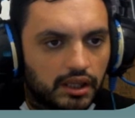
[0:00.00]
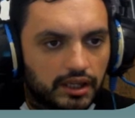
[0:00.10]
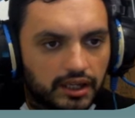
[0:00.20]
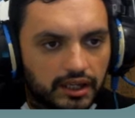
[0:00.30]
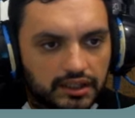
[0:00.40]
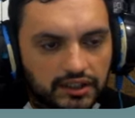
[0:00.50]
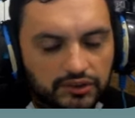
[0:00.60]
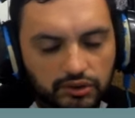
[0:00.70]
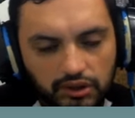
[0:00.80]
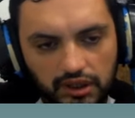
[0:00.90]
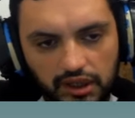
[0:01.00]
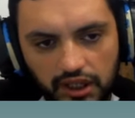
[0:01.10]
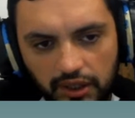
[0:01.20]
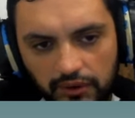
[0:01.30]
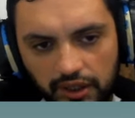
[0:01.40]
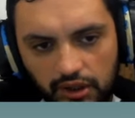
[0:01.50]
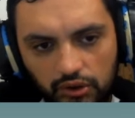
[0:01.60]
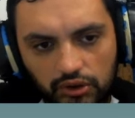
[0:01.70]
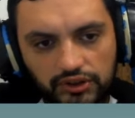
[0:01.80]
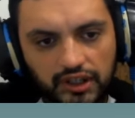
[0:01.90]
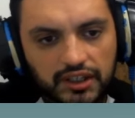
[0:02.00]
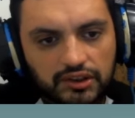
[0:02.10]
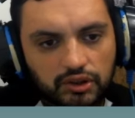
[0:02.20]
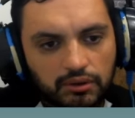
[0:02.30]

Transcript: En el caso de Debian o otra distro